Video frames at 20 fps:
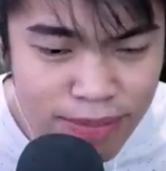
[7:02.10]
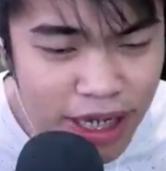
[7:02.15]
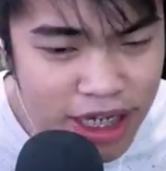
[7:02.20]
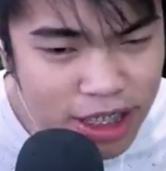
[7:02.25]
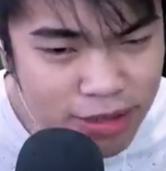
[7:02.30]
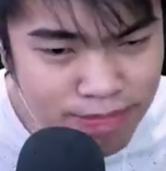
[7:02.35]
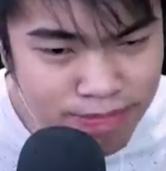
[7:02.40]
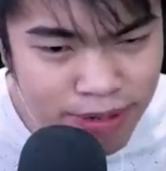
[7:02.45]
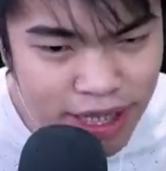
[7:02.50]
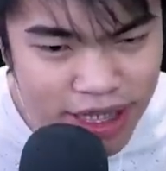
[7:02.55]

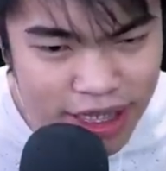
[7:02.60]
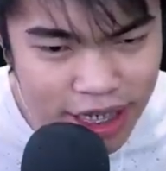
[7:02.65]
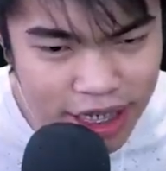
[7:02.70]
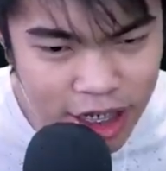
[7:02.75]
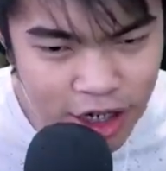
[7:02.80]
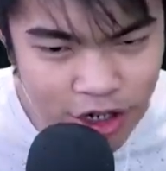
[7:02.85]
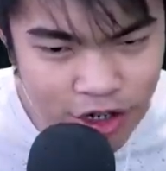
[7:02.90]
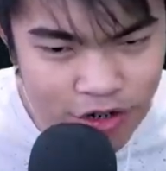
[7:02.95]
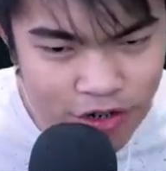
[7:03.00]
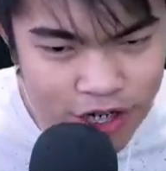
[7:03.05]
PS4 ya,
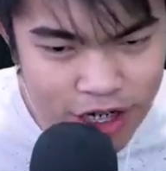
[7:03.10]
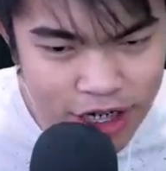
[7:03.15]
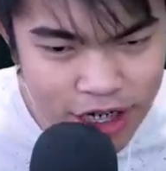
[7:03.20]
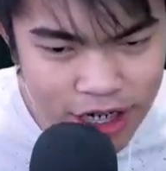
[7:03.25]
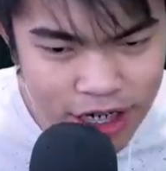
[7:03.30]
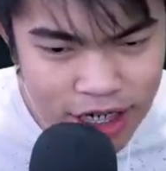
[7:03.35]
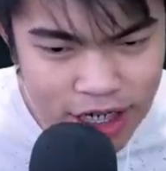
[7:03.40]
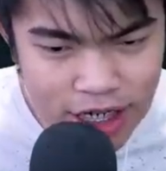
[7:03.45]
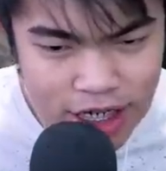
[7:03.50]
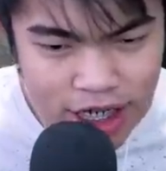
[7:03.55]
teman-teman.
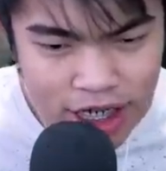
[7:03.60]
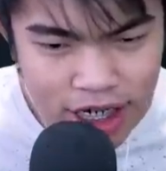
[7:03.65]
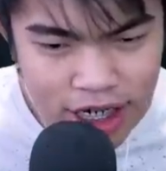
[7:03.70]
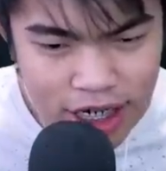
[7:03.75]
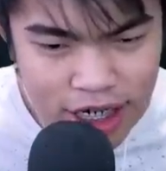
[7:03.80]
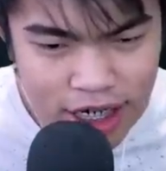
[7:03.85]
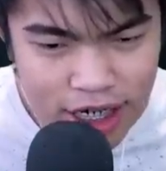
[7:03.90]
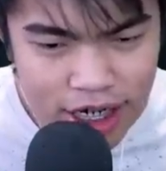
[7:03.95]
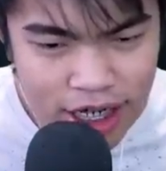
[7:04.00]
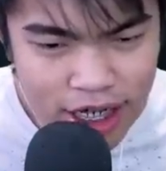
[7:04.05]

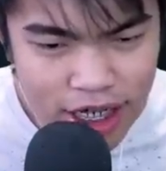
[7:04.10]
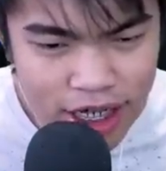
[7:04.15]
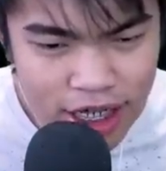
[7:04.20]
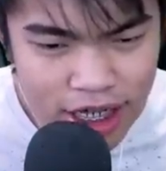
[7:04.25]
Ini adalah